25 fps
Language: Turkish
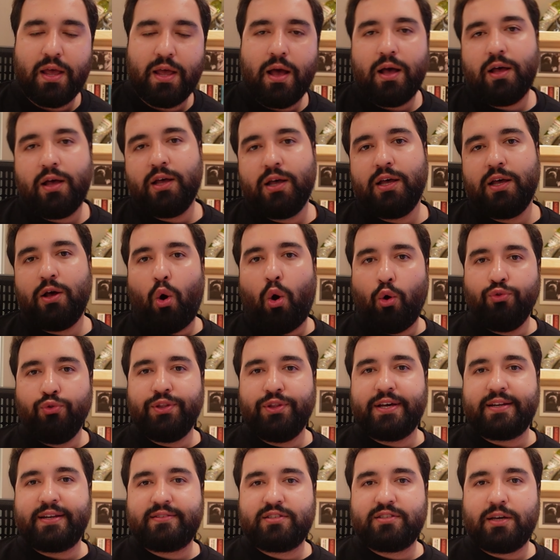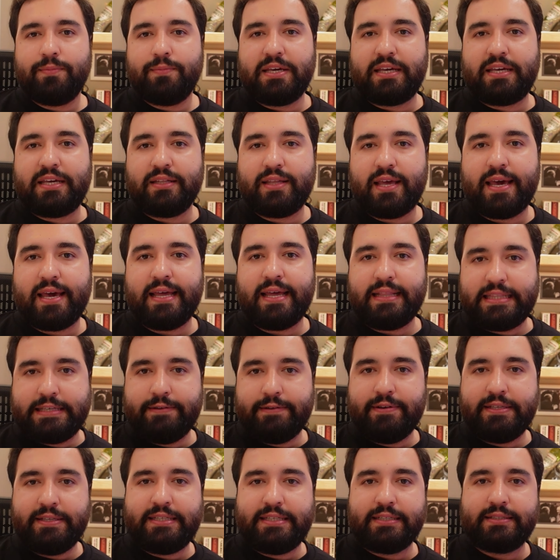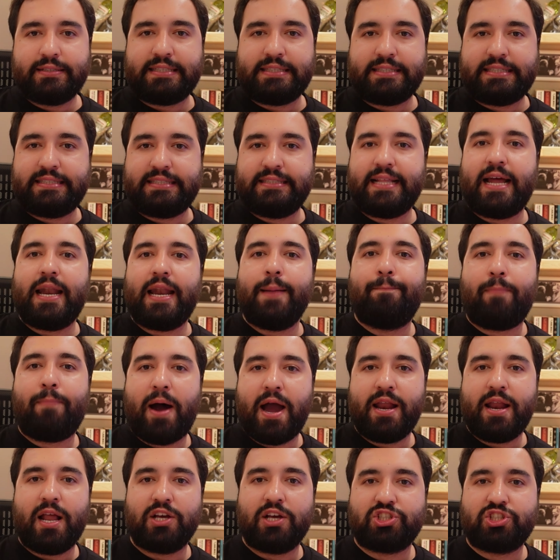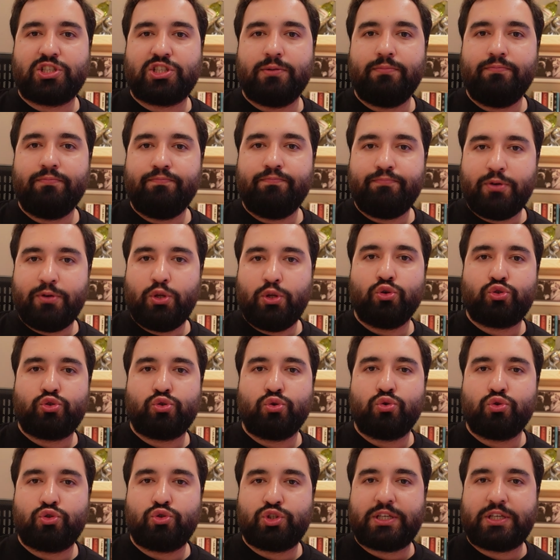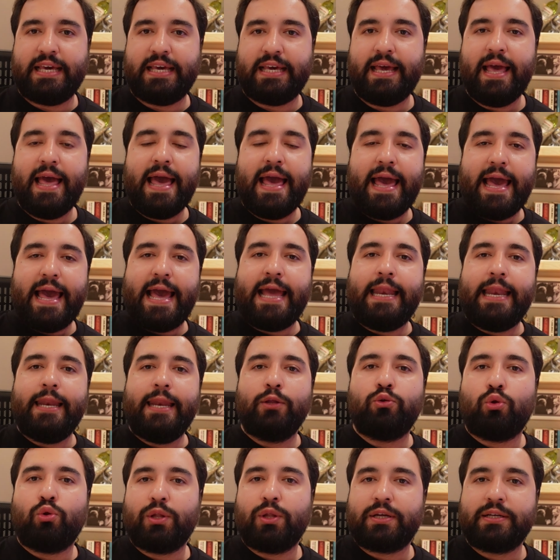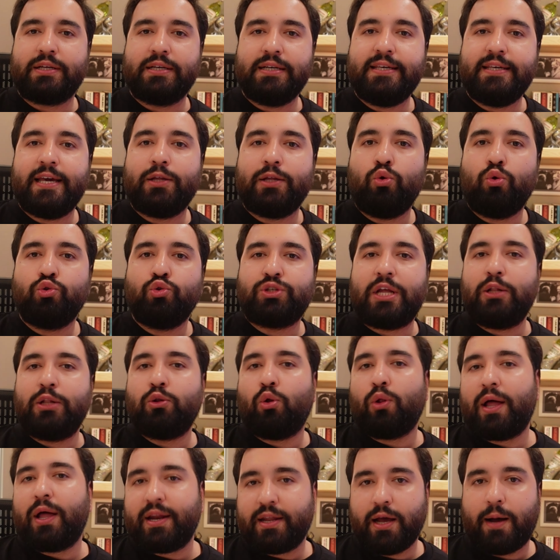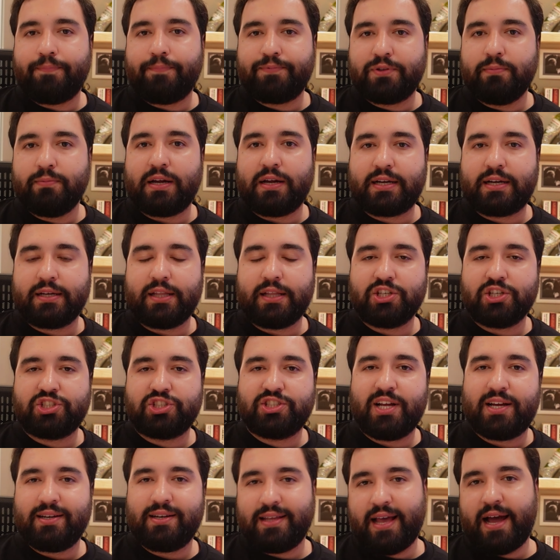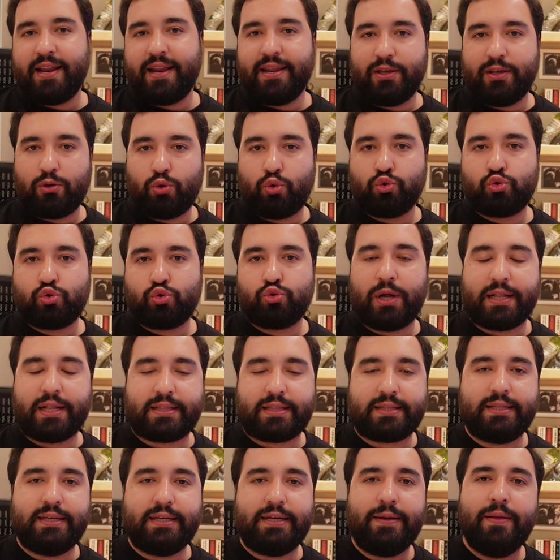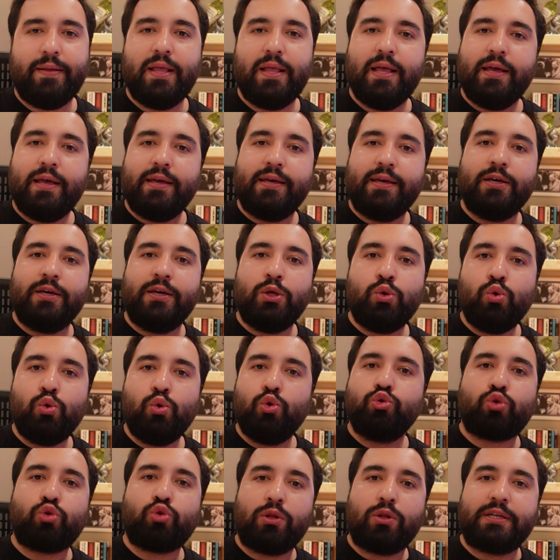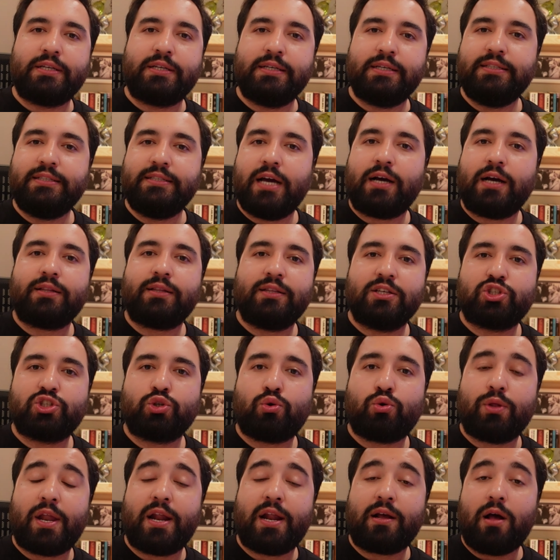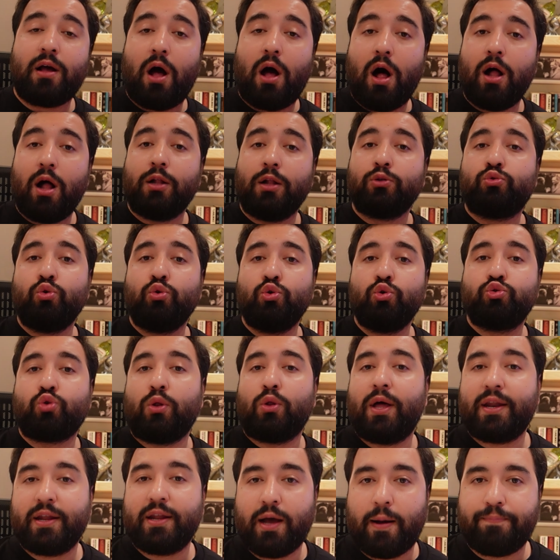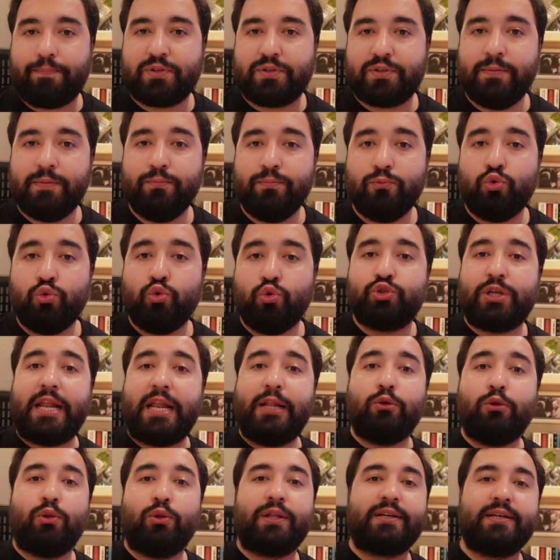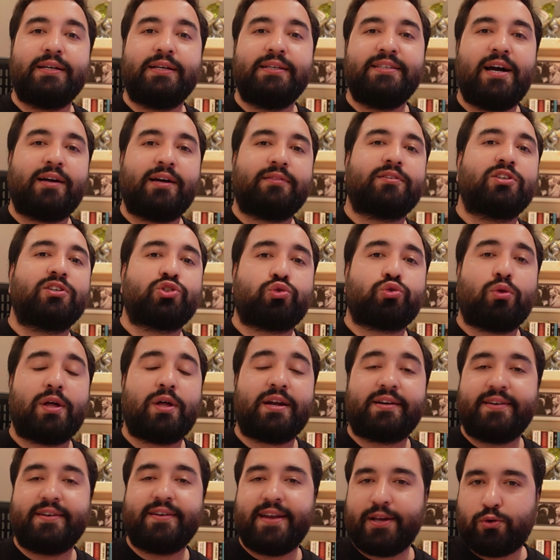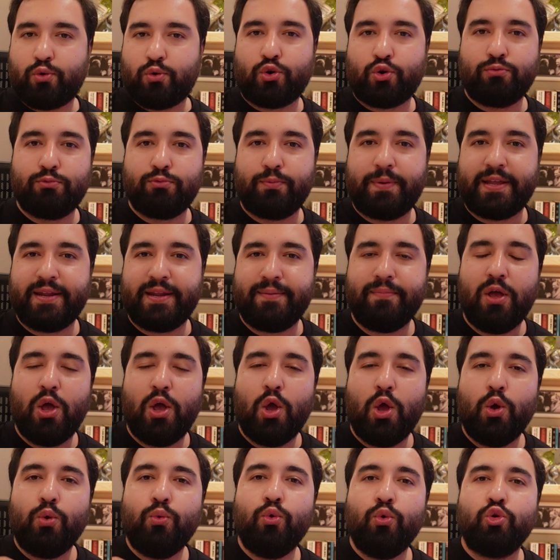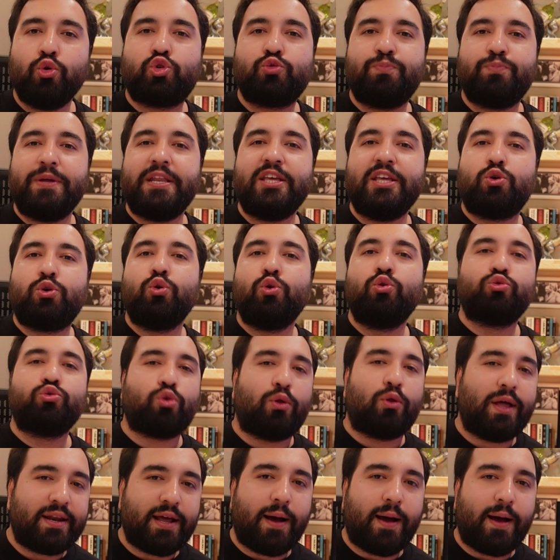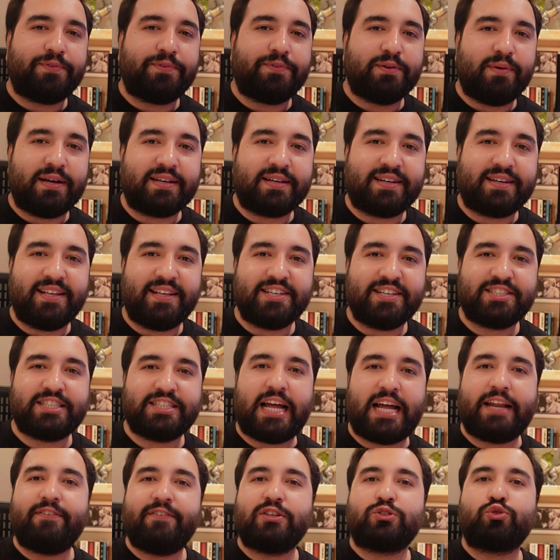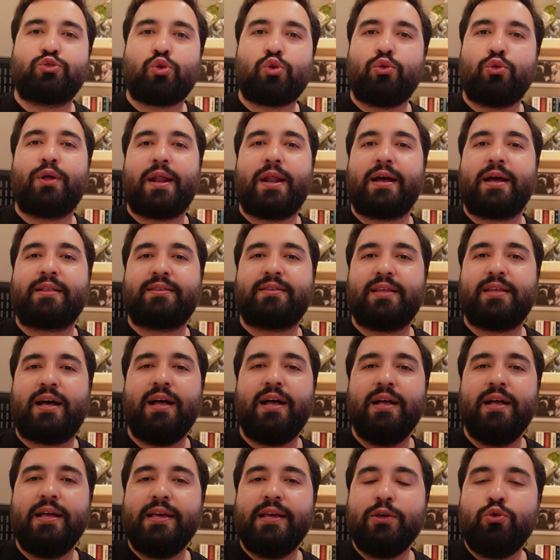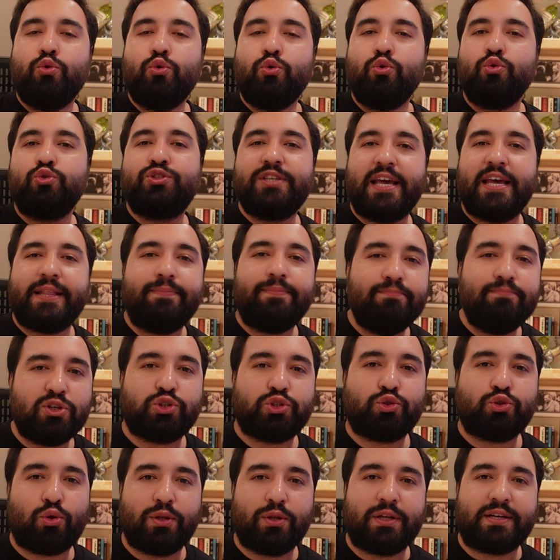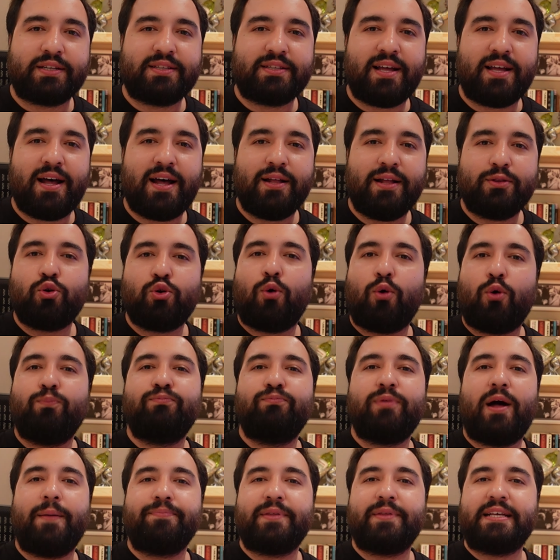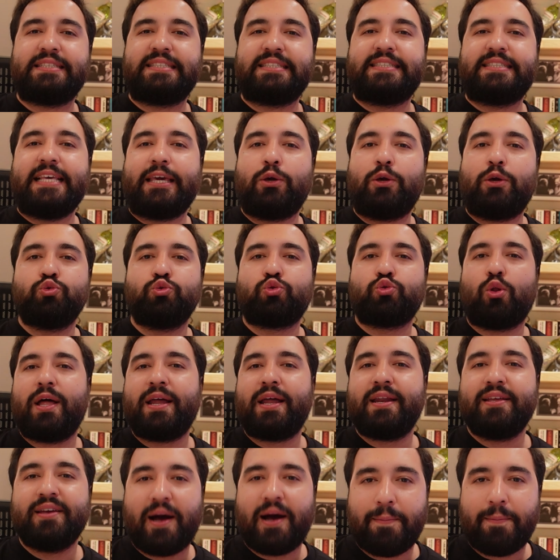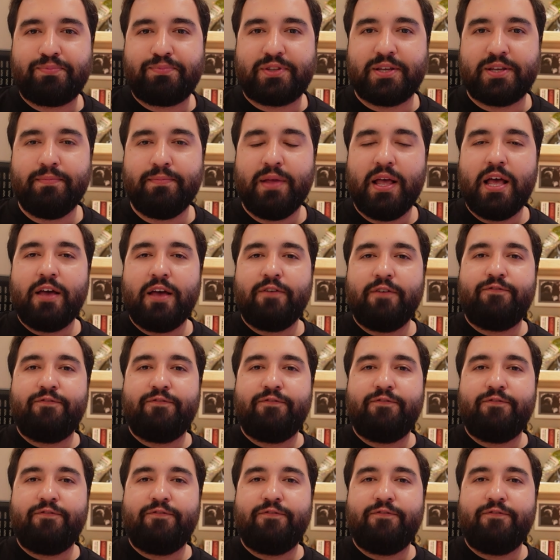Ee, onları tabii ki de Twitter'da sizlerle paylaştım. Biliyorsunuz ki 50 doları 750 dolar yaptım arkadaşlar. Yani küsuratlı. 100 ee, doları yaklaşık olarak 600 dolar yaptım. 150 doları yaklaşık olarak rekorumu benim 3200 dolar yaptım arkadaşlar. Ve son olarak da 170 doları da toplamda 800 dolar yaptım.